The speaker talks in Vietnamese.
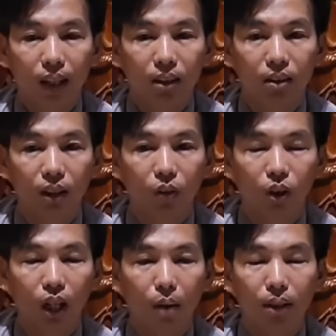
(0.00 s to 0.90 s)
là trường đều
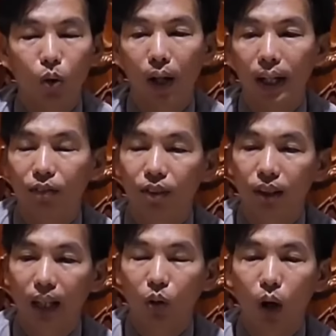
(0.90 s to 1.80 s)
nói ờ à, bây giờ quay địa
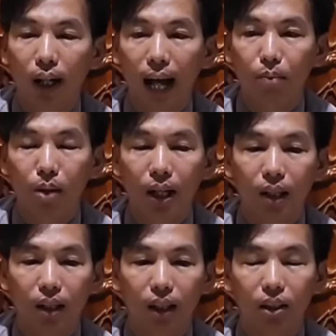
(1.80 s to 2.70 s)
phương này của anh A anh B
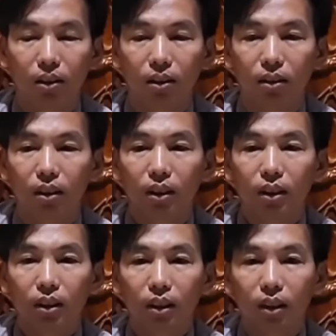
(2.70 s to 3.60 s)
vậy đó là trường
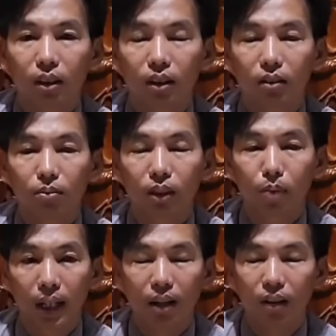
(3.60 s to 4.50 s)
uh,
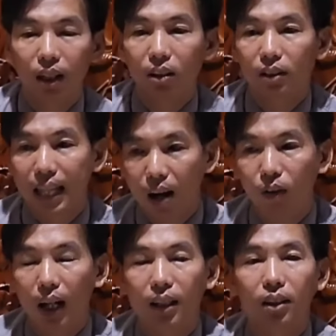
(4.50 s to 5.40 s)
người bệnh nào đó là trường
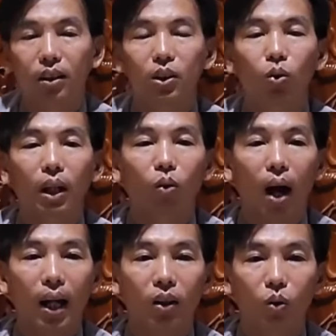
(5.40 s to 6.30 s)
giao lại số tài
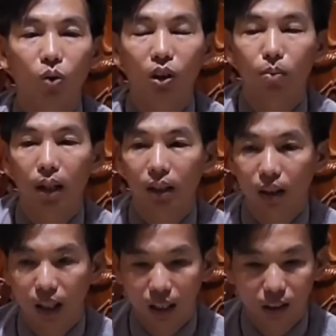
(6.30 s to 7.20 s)
khoản của người bệnh
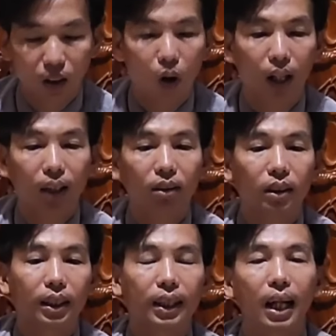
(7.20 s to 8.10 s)
đó là cho cái
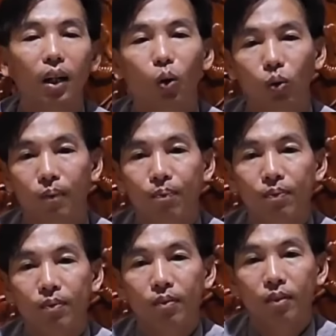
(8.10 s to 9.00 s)
người kia gỡ luôn
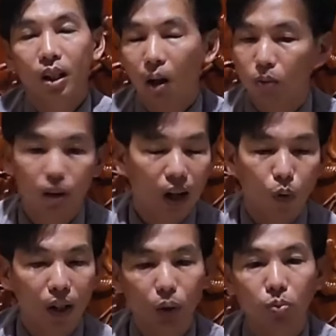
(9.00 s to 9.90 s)
chứ không có
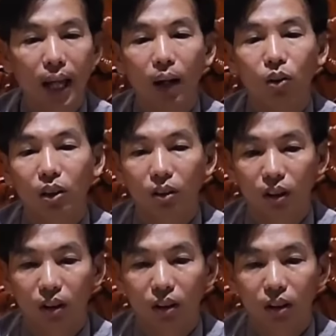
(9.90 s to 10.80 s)
cần qua trung gian của
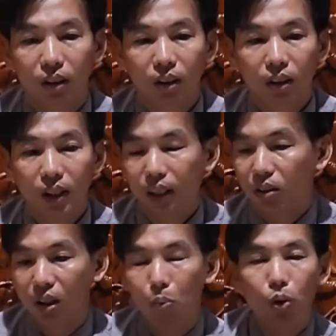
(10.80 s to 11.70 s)
trường nữa nghĩa là
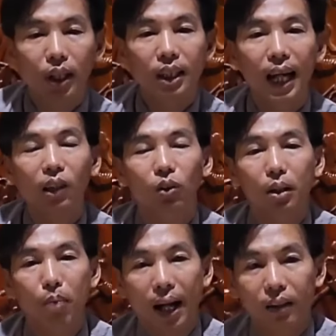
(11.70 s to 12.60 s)
trường không muốn dính dáng vô
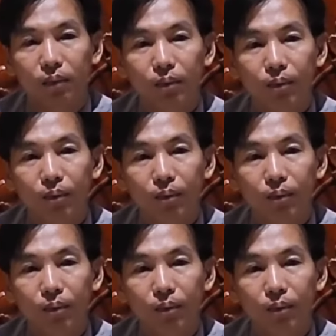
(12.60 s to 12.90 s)
tiền bạc